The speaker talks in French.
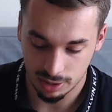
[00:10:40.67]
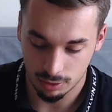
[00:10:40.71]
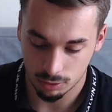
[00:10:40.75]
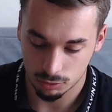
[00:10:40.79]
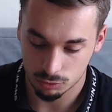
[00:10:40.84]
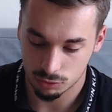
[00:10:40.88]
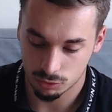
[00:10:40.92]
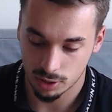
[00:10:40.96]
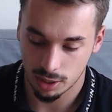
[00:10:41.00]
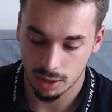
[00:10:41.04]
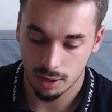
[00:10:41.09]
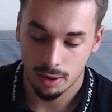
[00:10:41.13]
En tout
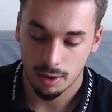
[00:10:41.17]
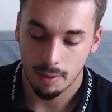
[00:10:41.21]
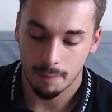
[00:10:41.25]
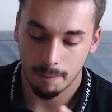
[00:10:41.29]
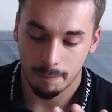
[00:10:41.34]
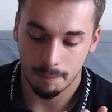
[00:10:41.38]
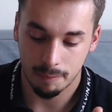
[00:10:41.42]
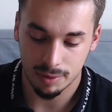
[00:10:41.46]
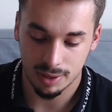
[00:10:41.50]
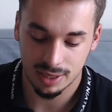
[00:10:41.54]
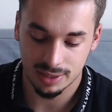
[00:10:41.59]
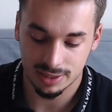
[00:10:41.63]
cas,
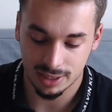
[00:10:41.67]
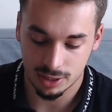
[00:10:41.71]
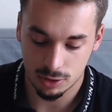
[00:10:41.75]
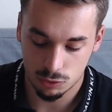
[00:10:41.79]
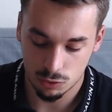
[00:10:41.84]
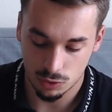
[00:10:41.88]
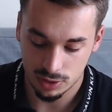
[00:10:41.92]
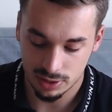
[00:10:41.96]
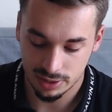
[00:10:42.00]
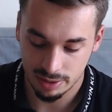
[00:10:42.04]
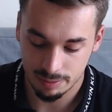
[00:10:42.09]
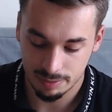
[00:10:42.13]
plein
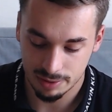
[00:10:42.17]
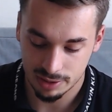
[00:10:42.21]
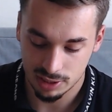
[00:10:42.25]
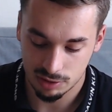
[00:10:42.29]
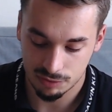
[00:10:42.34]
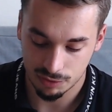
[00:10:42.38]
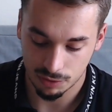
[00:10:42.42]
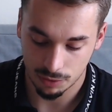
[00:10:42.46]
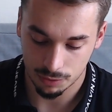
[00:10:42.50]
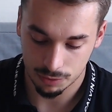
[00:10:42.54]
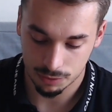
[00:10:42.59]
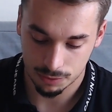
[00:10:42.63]
d'actualités bien
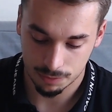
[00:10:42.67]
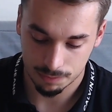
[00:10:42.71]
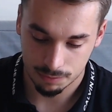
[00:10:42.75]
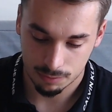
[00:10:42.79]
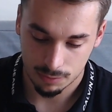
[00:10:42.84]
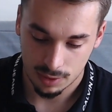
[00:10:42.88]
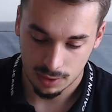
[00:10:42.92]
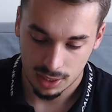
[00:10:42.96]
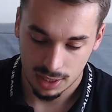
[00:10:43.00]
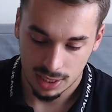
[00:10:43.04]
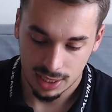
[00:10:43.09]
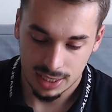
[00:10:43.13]
différentes.
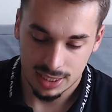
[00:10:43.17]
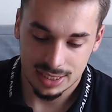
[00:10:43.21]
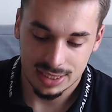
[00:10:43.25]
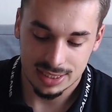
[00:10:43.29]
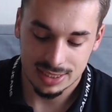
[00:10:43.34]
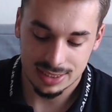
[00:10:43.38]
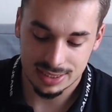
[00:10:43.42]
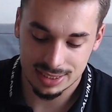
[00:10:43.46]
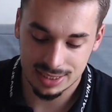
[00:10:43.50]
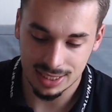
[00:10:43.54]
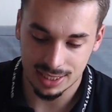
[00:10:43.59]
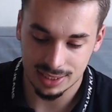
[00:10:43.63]

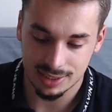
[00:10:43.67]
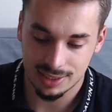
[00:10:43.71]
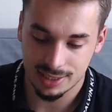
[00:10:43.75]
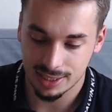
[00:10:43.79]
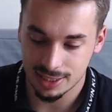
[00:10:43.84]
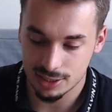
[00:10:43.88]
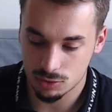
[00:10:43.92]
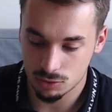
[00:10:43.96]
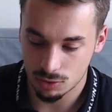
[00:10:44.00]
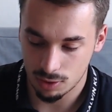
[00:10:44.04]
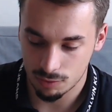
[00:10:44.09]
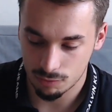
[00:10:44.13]
Ce qui est
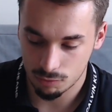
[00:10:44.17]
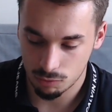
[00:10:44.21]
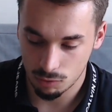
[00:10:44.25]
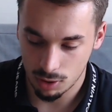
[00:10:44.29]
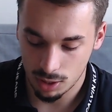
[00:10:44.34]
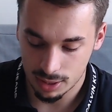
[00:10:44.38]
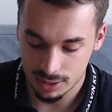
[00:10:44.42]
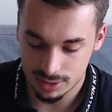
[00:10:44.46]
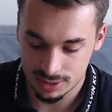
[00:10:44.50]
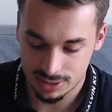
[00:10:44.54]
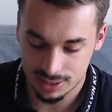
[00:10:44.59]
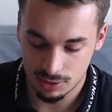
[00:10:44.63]
intéressant à
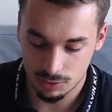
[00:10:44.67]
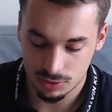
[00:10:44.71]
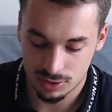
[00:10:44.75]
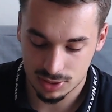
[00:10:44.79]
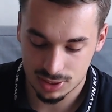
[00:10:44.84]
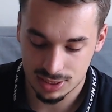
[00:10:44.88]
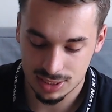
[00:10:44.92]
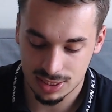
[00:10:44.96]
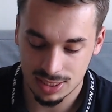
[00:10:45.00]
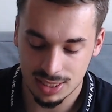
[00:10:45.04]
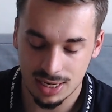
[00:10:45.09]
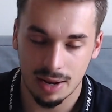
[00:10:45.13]
voir, c'est
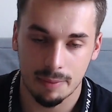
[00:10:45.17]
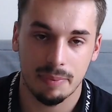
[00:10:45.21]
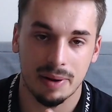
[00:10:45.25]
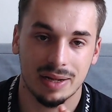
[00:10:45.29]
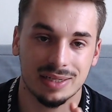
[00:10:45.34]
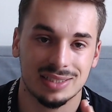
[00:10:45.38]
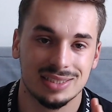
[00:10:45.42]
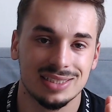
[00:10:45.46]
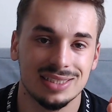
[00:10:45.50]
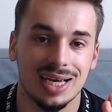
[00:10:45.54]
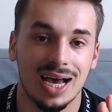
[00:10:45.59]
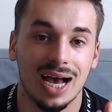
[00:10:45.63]
aussi la
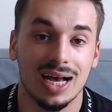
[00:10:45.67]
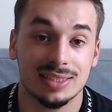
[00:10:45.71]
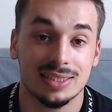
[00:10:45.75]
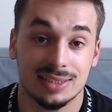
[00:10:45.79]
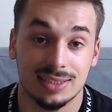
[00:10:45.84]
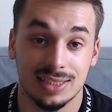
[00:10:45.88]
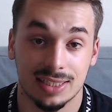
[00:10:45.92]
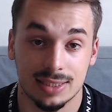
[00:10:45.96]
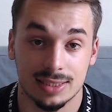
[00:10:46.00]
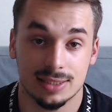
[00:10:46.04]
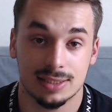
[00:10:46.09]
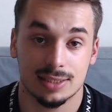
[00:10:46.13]
partie
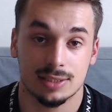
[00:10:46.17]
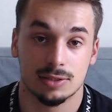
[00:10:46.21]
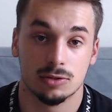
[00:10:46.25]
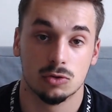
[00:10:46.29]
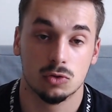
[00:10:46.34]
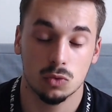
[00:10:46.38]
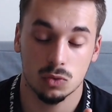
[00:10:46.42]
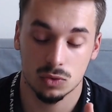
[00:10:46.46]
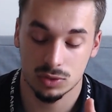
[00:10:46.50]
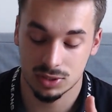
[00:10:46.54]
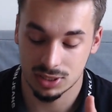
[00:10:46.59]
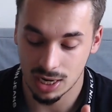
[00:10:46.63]
assets.
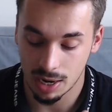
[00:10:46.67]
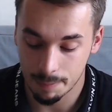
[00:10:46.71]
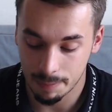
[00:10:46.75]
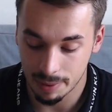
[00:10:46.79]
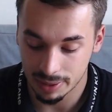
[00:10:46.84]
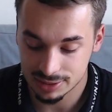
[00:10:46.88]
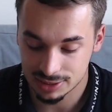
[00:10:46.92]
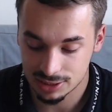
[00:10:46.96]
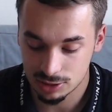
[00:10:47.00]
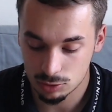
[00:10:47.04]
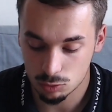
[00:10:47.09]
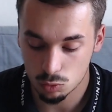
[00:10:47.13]
Donc, c'est la
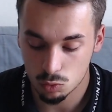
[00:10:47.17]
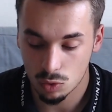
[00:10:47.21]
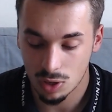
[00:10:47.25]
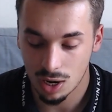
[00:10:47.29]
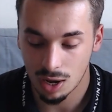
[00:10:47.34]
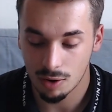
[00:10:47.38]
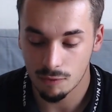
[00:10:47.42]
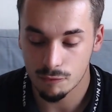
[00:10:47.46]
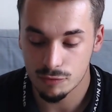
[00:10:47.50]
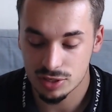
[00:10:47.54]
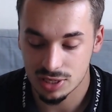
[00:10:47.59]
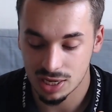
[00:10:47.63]
partie où là,
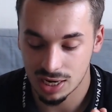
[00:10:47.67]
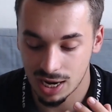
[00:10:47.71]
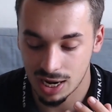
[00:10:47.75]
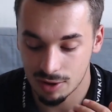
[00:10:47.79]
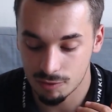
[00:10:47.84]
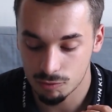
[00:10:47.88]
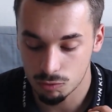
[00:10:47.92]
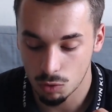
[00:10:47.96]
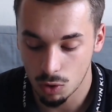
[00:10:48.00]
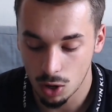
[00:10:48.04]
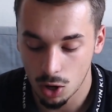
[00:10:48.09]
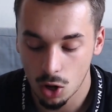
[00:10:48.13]
vous allez
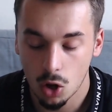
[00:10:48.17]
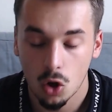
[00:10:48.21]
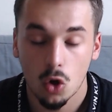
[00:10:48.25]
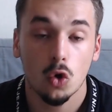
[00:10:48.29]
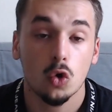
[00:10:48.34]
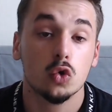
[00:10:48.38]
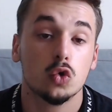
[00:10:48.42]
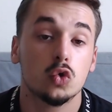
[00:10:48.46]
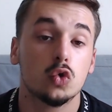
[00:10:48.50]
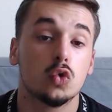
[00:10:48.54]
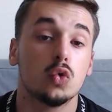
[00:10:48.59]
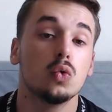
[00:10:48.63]
avoir
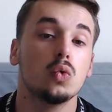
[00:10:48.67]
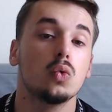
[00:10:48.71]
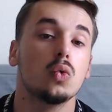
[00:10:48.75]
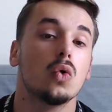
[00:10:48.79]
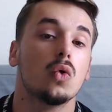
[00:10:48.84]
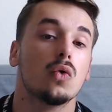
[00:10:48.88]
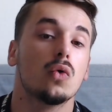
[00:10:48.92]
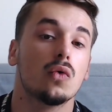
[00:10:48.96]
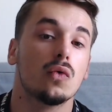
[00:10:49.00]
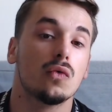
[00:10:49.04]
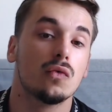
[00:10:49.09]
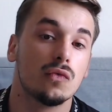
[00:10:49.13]
tous
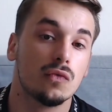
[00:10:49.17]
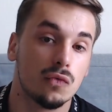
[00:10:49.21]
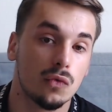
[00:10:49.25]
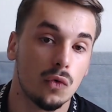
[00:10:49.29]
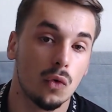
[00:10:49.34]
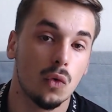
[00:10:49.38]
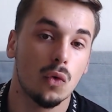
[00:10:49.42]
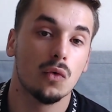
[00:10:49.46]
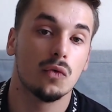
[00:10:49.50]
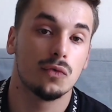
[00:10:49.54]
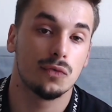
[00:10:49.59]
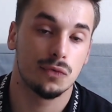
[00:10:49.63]

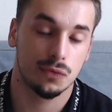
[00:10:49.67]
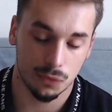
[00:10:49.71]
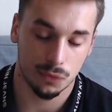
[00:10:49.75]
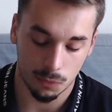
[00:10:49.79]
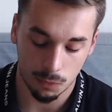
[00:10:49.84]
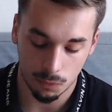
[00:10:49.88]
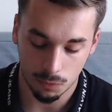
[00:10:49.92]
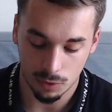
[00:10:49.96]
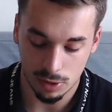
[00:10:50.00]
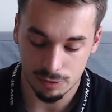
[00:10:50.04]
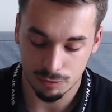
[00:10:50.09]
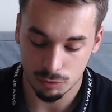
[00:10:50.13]
vos fonds
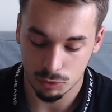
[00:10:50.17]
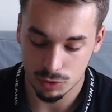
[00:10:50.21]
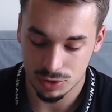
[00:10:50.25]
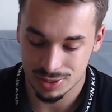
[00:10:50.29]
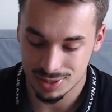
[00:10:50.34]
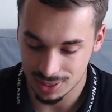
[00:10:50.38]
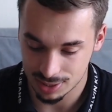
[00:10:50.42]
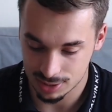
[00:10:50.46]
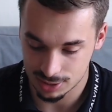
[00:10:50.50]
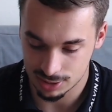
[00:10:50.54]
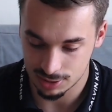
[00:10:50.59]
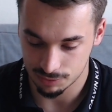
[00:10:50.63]
et vos
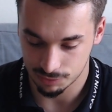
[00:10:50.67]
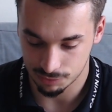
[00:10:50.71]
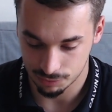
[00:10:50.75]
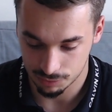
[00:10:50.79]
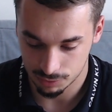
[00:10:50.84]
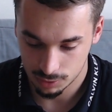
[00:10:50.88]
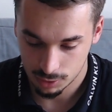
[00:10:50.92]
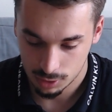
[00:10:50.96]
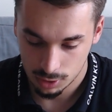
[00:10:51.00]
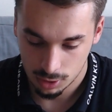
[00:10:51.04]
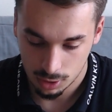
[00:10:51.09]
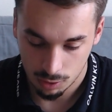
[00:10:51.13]
actifs.
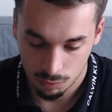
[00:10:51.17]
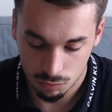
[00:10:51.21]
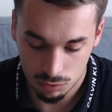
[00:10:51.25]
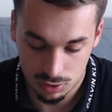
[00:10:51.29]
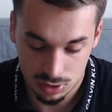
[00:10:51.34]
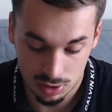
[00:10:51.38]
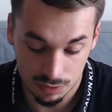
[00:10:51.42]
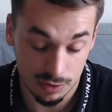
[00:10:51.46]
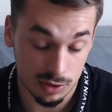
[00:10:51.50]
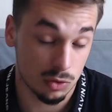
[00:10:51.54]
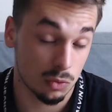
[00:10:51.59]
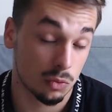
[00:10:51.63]
Vous
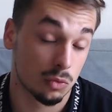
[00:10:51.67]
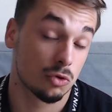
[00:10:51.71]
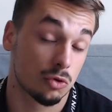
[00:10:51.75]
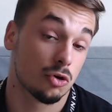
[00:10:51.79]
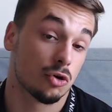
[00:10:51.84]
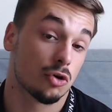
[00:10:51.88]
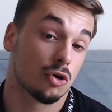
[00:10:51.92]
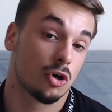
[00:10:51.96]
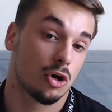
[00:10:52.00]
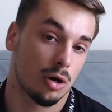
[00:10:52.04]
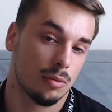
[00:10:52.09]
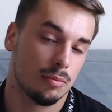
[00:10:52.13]
avez donc,
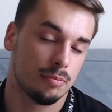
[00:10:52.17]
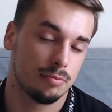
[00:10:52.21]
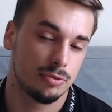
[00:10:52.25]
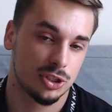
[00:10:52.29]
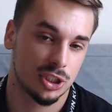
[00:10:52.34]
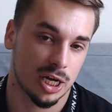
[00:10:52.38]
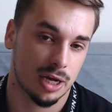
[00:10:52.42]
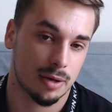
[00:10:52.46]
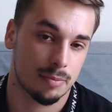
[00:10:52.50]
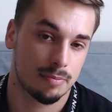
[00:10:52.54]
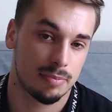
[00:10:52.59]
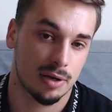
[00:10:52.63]
comme
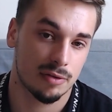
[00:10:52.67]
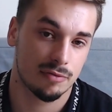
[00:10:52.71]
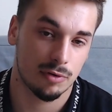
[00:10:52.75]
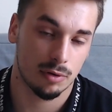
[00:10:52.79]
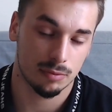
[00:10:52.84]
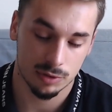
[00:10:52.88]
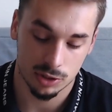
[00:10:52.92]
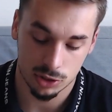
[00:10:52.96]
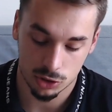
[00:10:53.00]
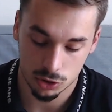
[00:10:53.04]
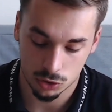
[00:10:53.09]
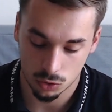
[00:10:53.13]
chaque plateforme
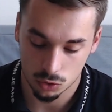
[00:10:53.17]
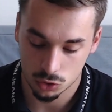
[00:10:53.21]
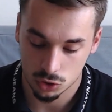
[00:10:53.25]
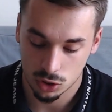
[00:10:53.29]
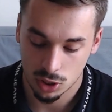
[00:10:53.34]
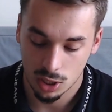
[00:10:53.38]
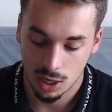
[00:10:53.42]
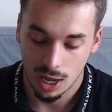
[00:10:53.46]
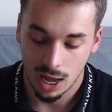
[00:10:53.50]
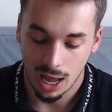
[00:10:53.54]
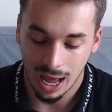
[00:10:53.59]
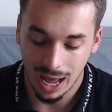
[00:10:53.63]
d'échange,
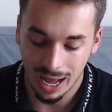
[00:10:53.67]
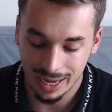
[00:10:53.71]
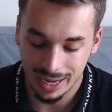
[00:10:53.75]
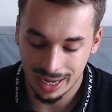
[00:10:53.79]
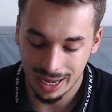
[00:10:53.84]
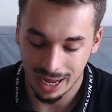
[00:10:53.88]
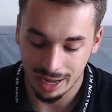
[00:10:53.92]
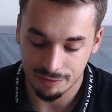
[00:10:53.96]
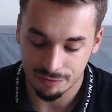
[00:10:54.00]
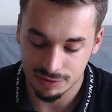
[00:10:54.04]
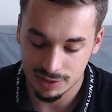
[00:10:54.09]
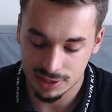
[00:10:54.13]
un
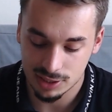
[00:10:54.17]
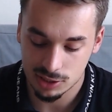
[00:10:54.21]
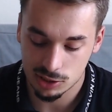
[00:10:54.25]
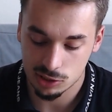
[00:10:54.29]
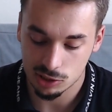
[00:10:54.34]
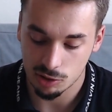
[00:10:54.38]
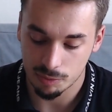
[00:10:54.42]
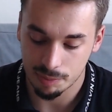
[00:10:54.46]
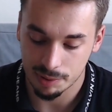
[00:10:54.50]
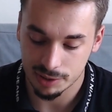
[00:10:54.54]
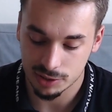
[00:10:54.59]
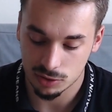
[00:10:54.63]
graphique qui
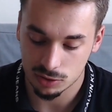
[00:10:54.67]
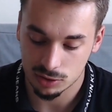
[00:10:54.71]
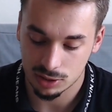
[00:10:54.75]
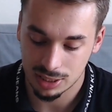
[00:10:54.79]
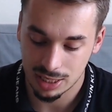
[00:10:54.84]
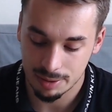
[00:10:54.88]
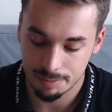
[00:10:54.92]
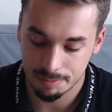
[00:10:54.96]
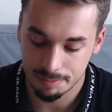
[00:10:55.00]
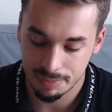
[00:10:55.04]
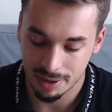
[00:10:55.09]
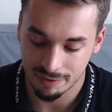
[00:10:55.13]
représente
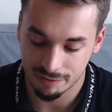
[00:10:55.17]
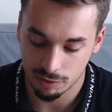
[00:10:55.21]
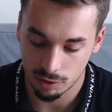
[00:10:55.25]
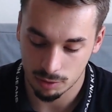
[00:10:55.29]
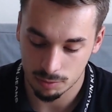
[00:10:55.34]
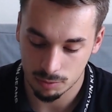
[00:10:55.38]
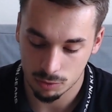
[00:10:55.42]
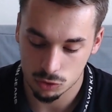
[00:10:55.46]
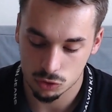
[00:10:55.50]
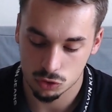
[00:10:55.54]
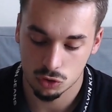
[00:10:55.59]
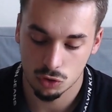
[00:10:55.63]
les
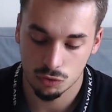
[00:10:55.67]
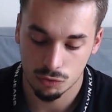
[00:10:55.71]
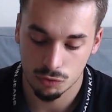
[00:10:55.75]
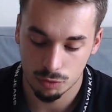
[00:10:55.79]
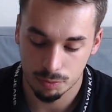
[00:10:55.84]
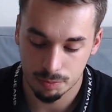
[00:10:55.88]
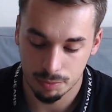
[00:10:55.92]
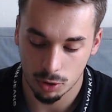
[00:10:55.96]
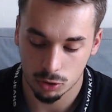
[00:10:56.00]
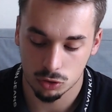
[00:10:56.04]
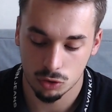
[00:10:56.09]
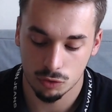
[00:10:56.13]
performances de votre
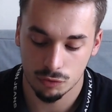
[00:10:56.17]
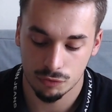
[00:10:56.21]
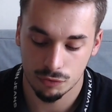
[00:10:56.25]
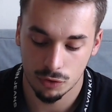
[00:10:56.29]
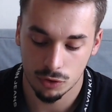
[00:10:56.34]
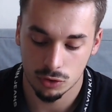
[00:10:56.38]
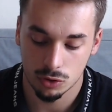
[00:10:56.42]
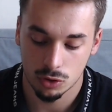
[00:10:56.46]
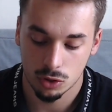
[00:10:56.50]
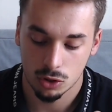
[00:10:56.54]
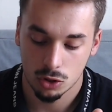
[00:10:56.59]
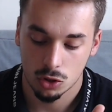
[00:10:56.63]

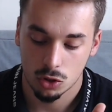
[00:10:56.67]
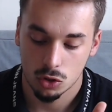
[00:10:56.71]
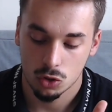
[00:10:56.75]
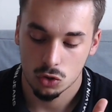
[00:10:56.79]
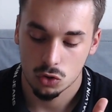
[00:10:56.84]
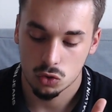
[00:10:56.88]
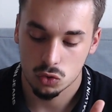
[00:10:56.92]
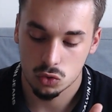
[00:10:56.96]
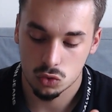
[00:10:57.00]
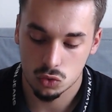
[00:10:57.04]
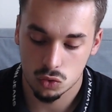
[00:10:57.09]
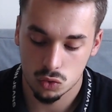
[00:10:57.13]
portefeuille
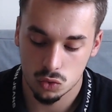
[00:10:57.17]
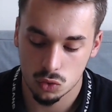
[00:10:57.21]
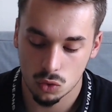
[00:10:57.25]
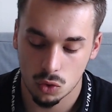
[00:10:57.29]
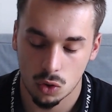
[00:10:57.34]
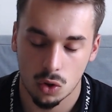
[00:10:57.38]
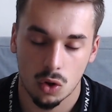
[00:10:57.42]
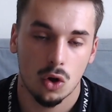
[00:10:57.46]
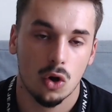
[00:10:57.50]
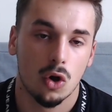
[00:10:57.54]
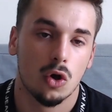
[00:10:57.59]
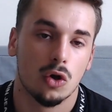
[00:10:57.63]

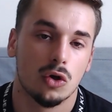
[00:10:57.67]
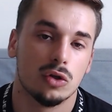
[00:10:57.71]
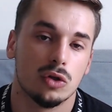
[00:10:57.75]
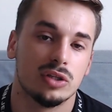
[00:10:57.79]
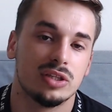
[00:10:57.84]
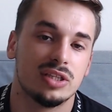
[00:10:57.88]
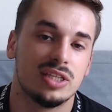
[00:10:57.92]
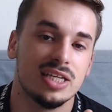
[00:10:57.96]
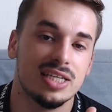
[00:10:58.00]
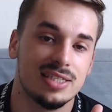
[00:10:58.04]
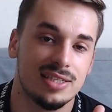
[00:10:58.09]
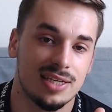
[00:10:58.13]
sur
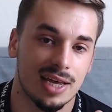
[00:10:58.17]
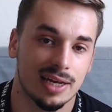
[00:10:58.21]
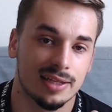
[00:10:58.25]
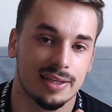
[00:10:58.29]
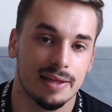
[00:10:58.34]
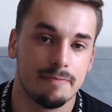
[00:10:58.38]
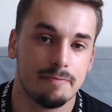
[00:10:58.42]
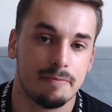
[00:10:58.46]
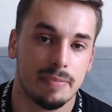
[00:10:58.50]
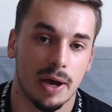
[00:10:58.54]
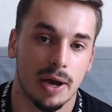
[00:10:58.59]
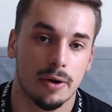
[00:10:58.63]
des
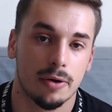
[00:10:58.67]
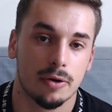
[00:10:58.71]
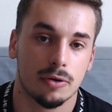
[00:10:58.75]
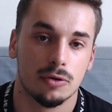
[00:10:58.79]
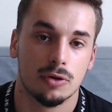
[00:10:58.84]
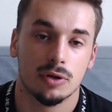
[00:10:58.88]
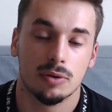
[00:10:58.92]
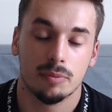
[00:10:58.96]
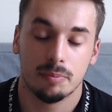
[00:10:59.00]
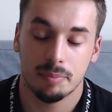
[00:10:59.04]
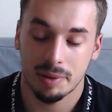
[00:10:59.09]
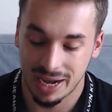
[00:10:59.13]
certaines périodes
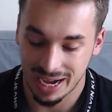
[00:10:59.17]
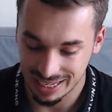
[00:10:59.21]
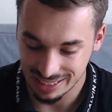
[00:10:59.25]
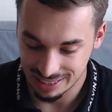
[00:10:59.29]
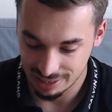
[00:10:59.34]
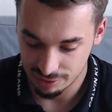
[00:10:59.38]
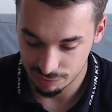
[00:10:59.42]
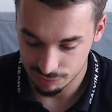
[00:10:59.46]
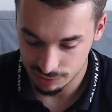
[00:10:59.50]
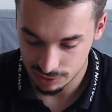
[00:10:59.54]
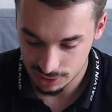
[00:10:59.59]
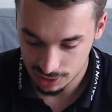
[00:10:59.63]

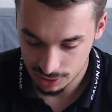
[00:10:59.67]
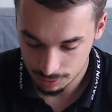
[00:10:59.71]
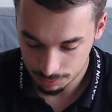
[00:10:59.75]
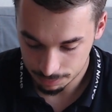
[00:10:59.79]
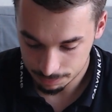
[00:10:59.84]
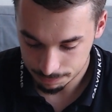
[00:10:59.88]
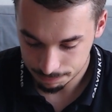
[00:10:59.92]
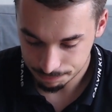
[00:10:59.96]
prédéfinies.